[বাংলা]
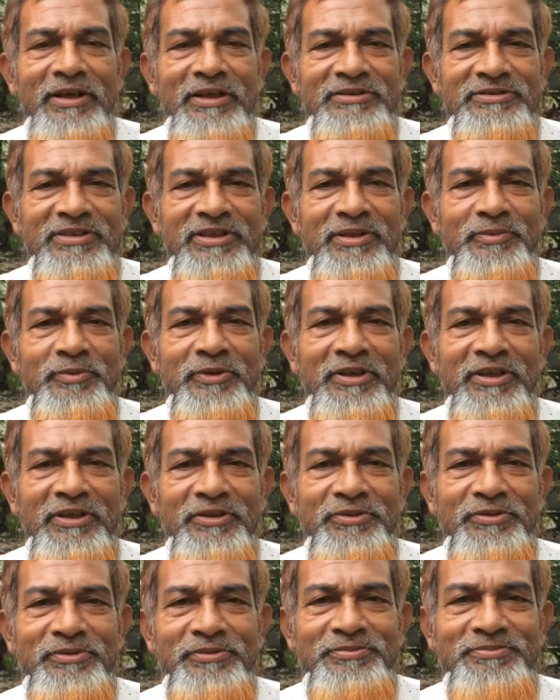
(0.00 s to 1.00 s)
আসসালামু
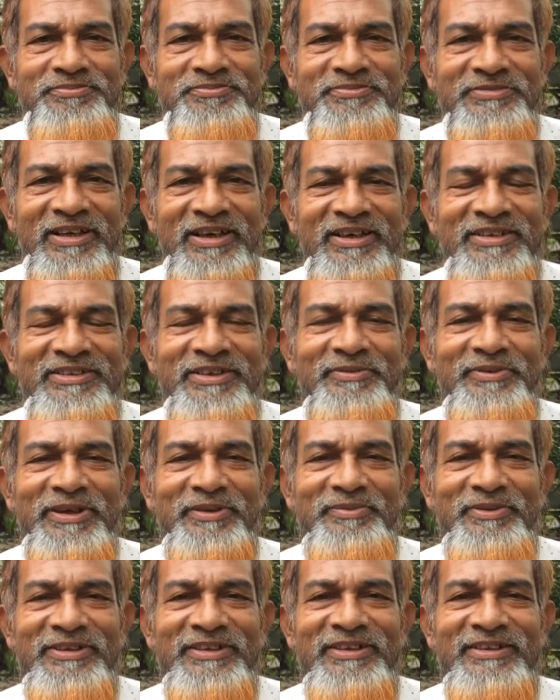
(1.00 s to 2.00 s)
আলাইকুম আজ আমি
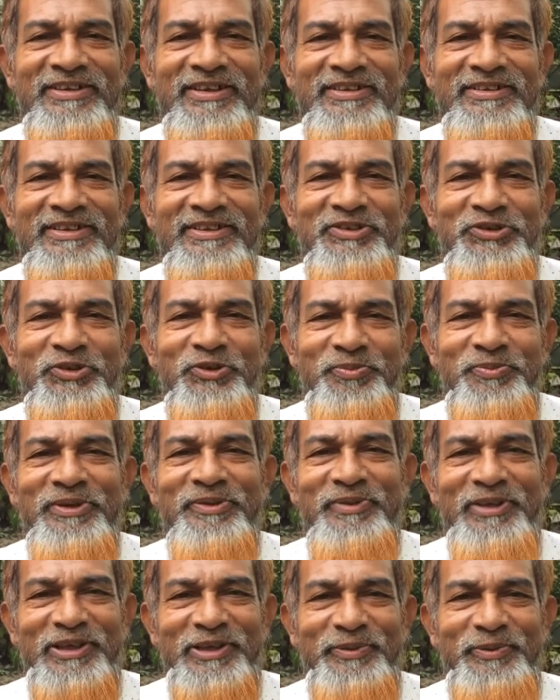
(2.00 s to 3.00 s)
আপনাদেরকে একটা যোগ
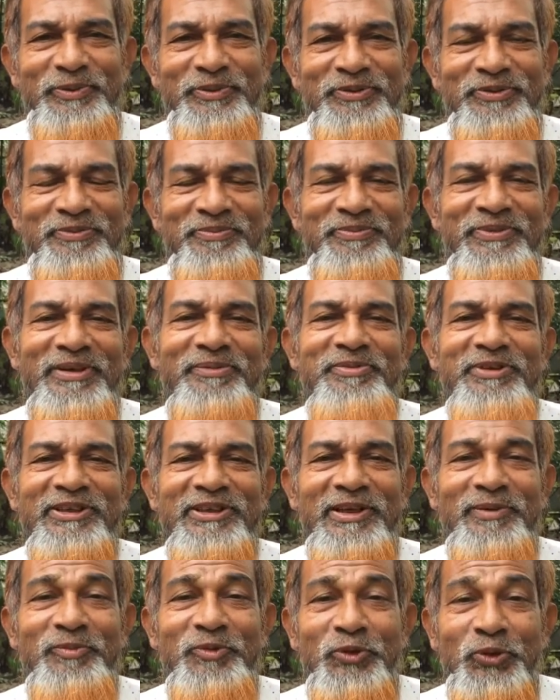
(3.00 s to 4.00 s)
ব্যায়াম দেখাবো
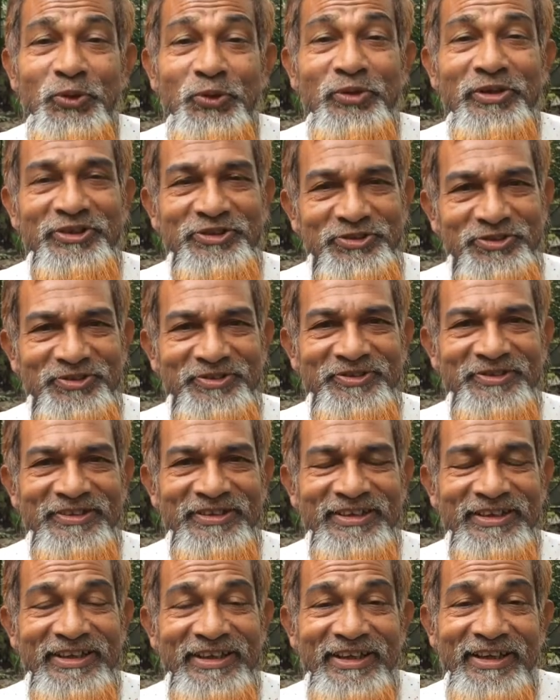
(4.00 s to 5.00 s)
ব্যায়ামটার নাম ধনুরাসন
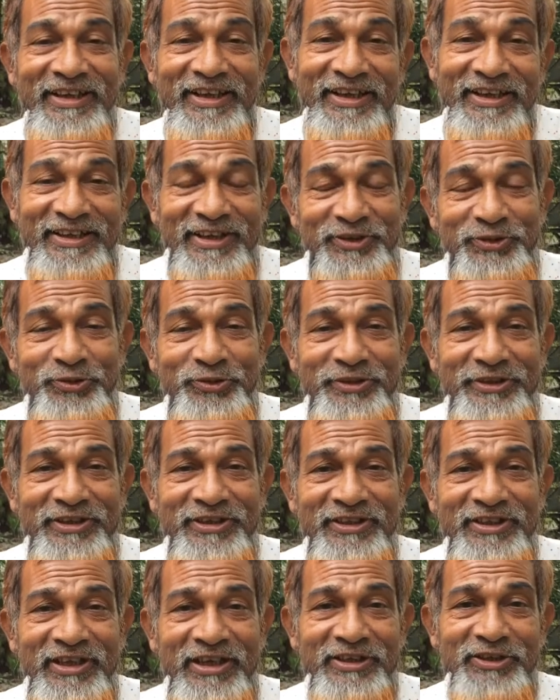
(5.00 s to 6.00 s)
এই
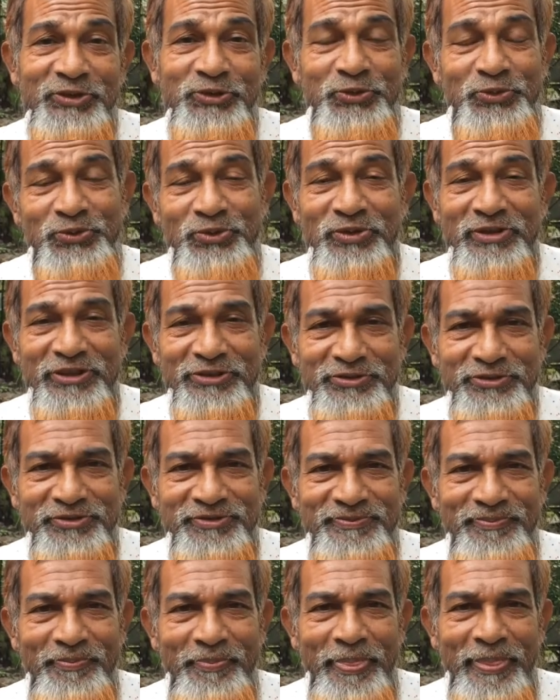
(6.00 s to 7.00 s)
আসনটি একটা সুন্দর আসন
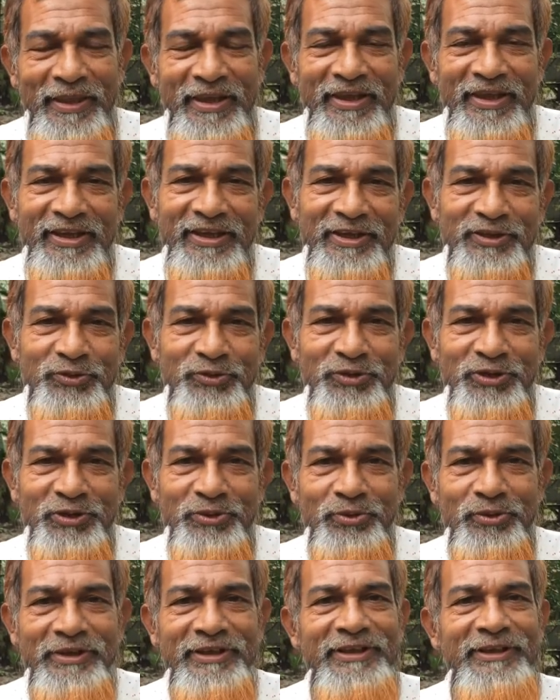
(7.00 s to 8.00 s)
এই আসনটি
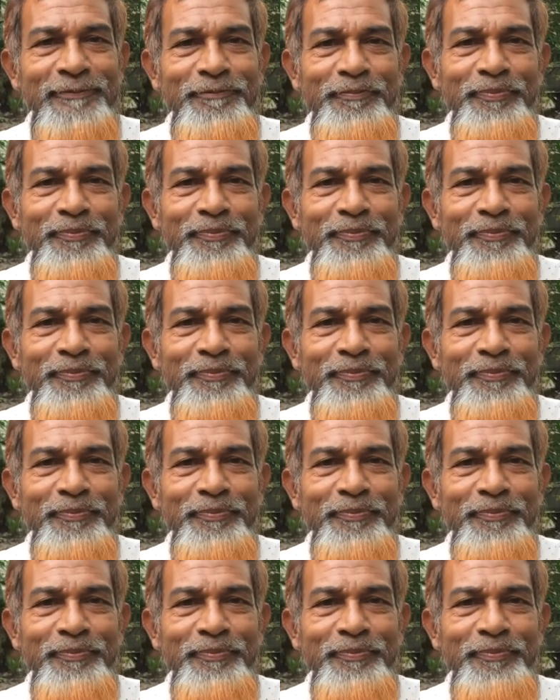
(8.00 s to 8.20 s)
করলে